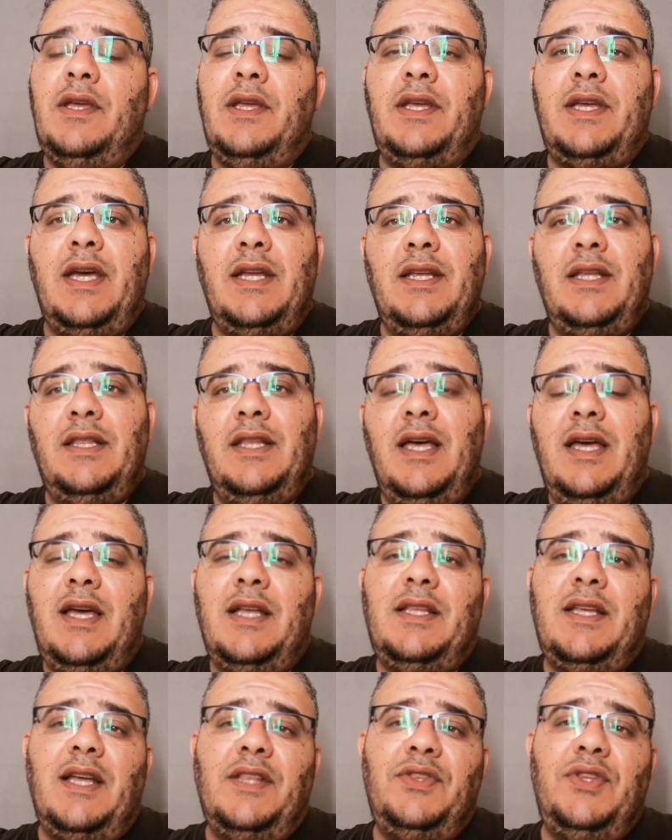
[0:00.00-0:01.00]
إن كان الله
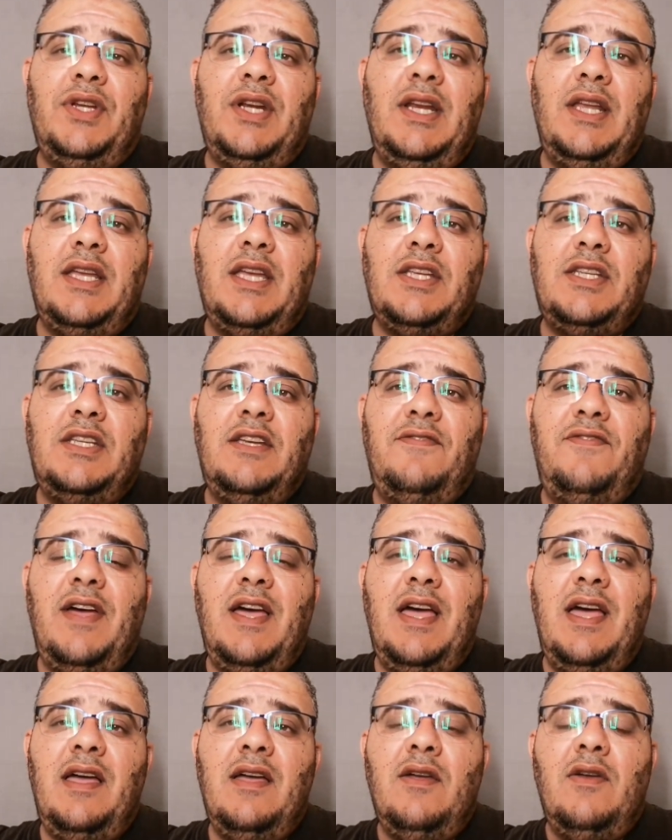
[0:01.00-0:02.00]
قد قدر لك
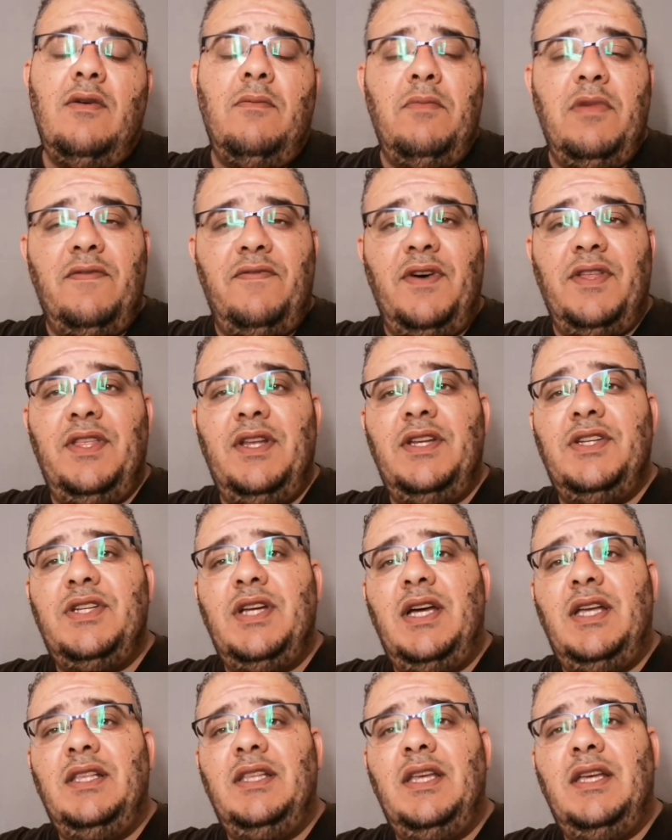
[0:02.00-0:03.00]
الشفاء بفضل إن
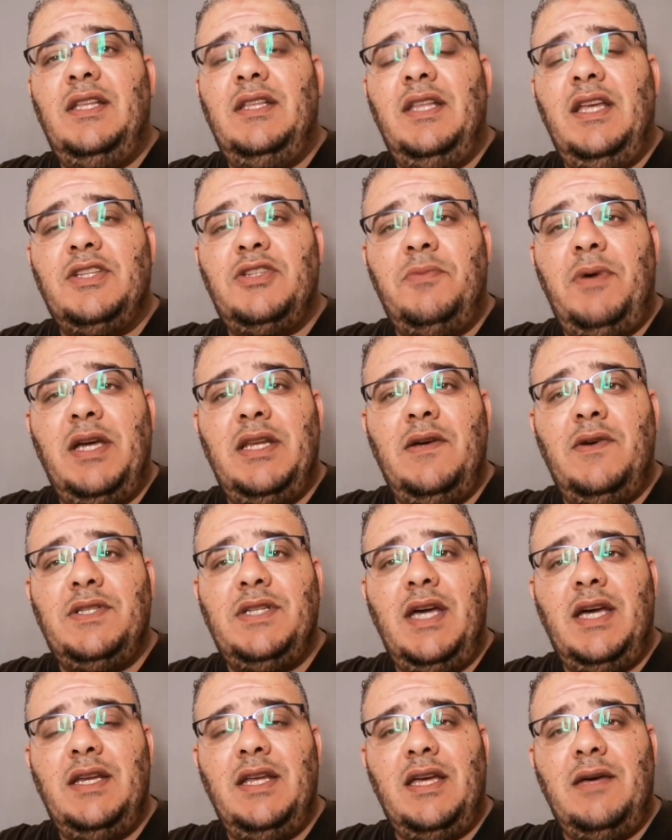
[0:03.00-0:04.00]
شاء الله الله سبحانه
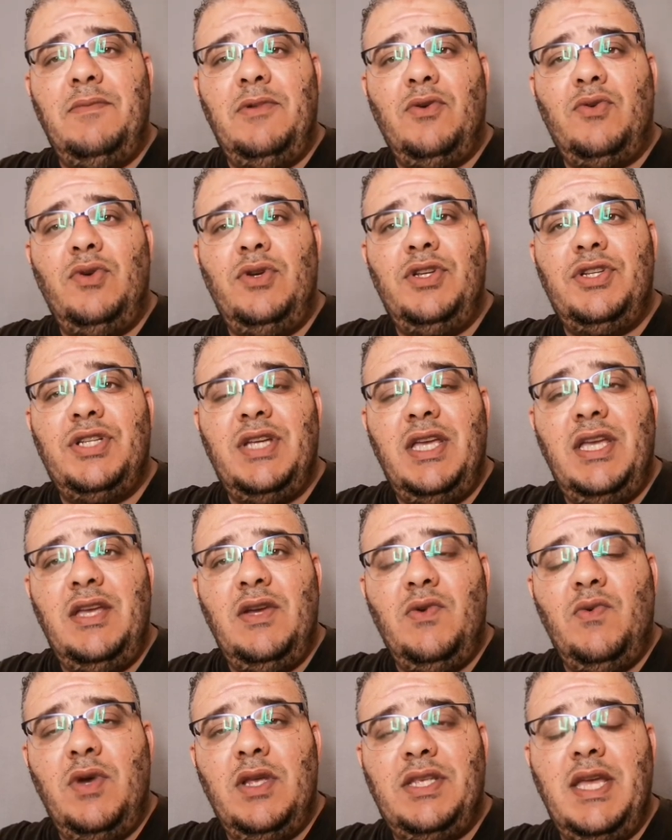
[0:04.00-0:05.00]
وتعالى قبل كل
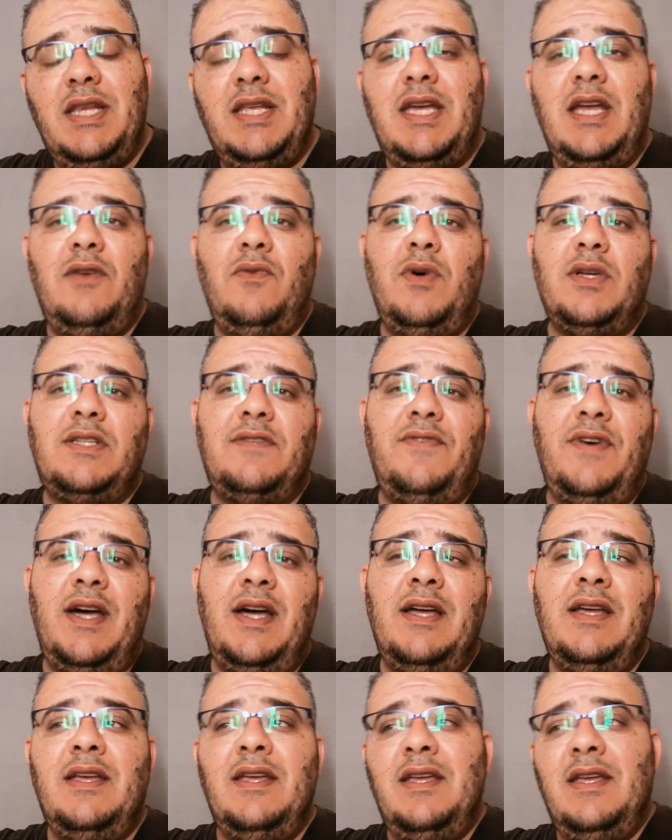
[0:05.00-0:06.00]
شيء وتلك
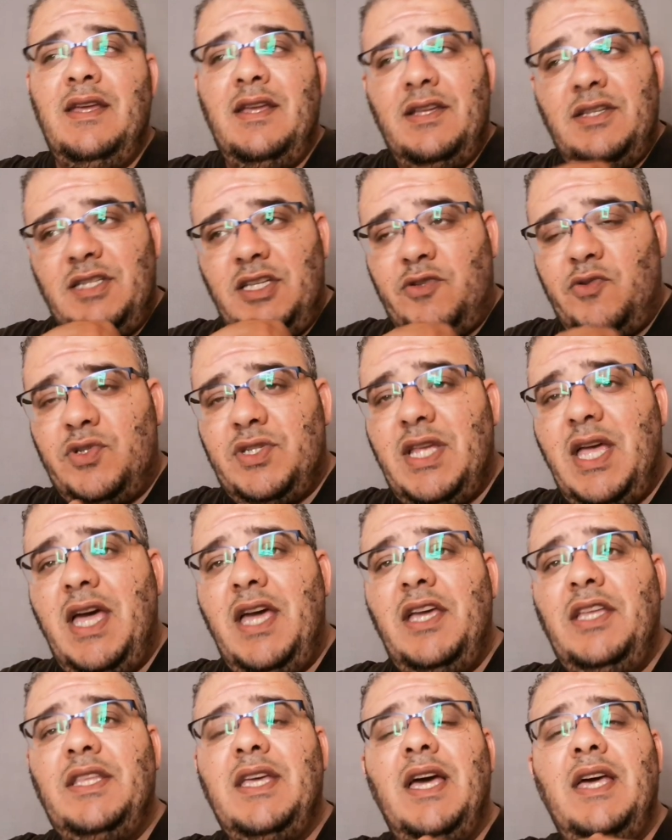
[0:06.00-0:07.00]
الوصفة
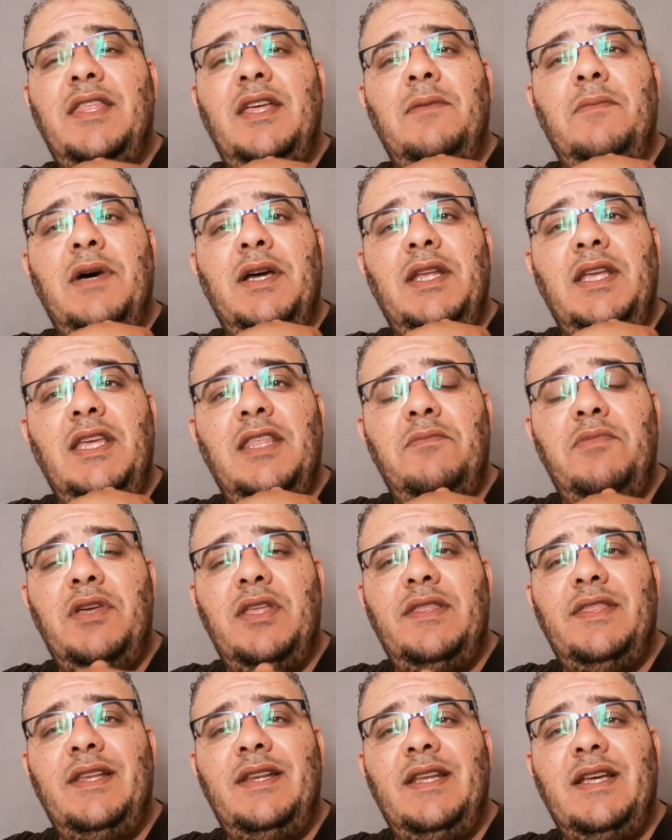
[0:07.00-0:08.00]
ستساعد هذا المريض
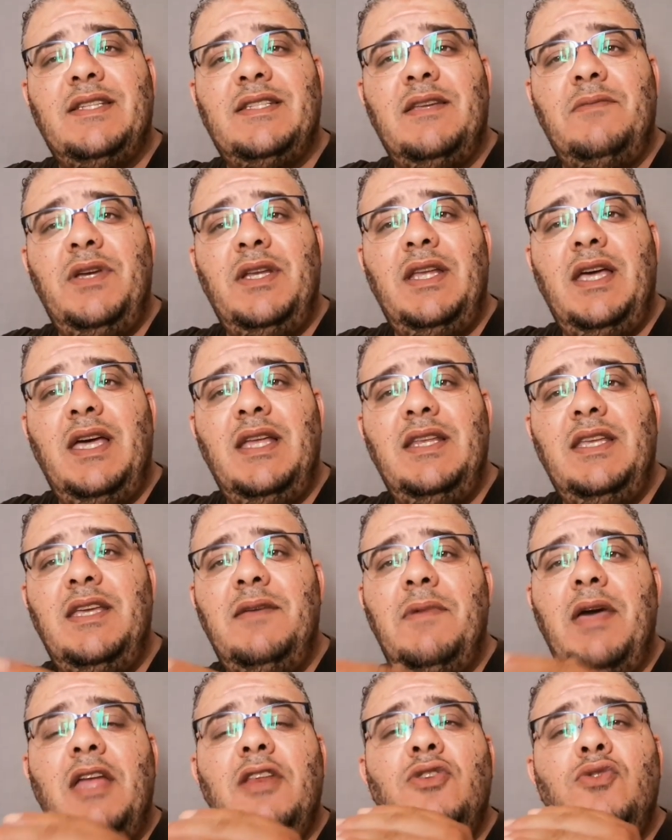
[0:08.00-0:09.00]
بإذن الله السميع
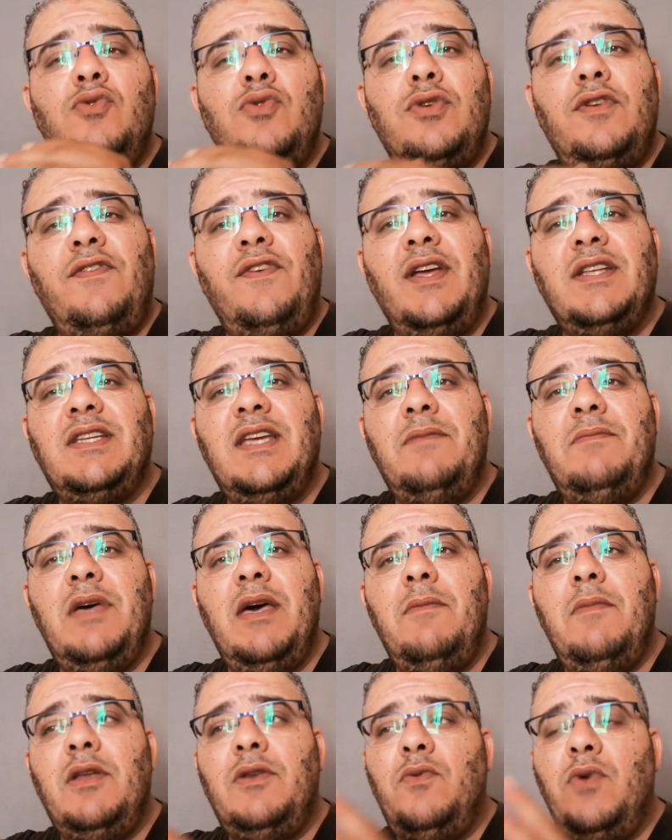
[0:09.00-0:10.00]
العليم أن يشفى
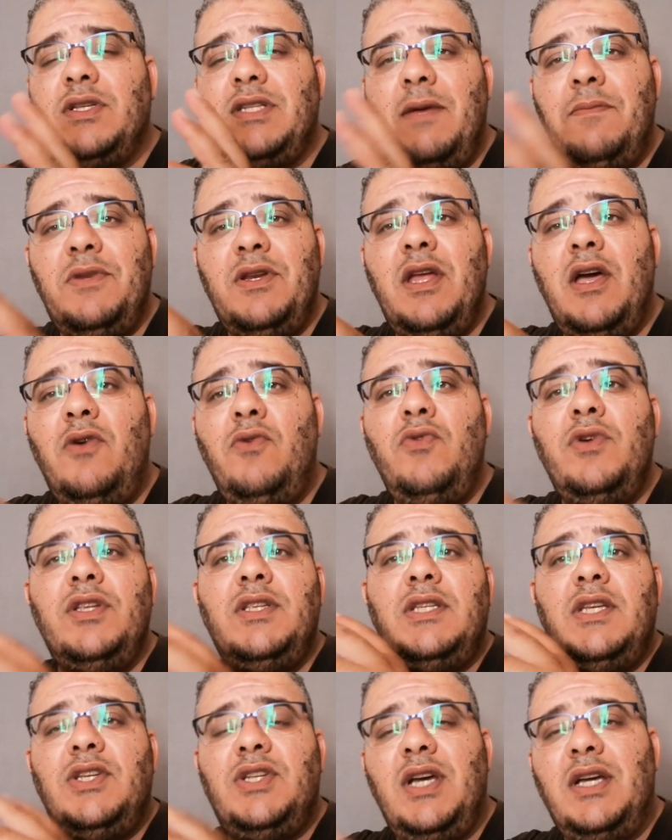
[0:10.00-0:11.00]
تماما وتمنع
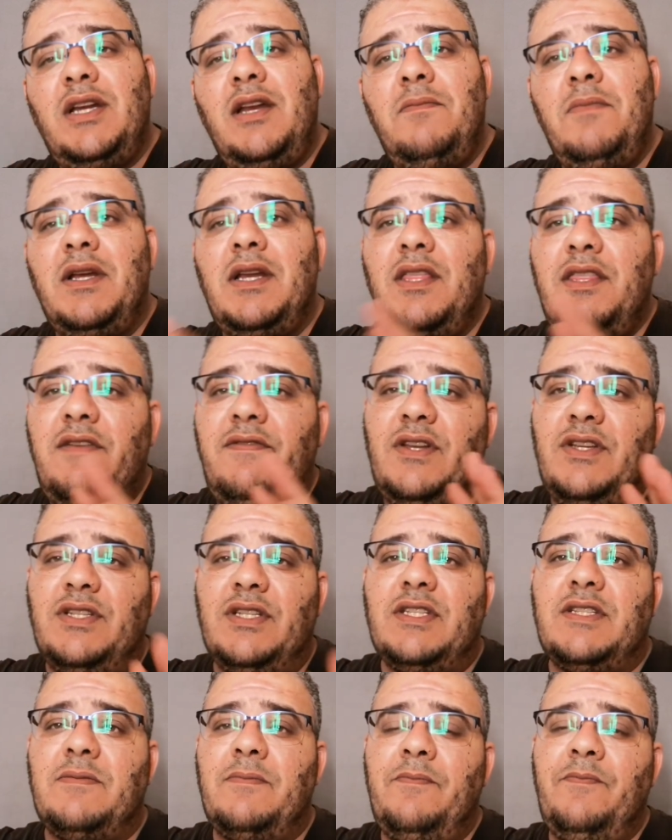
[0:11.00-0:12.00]
انتشار المرض في
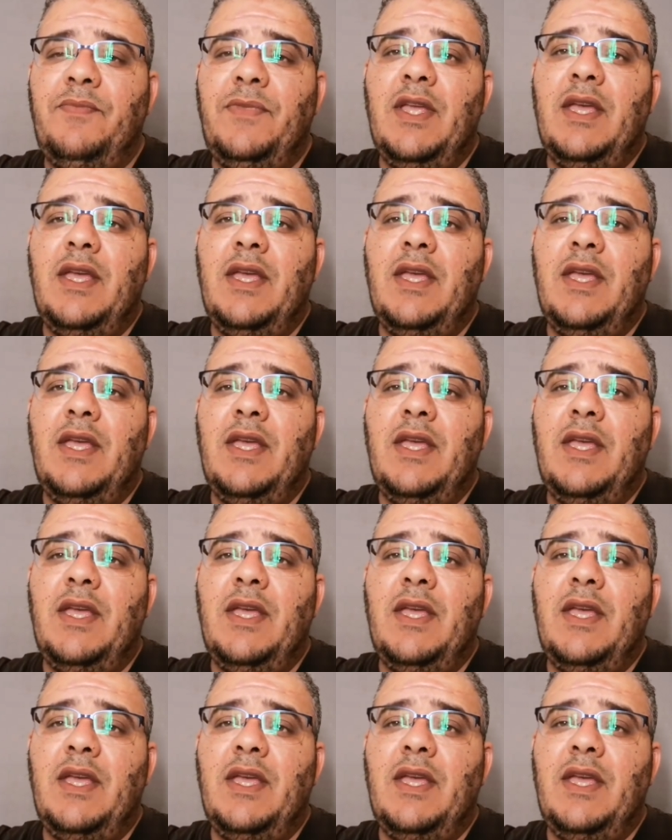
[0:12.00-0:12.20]
الجسم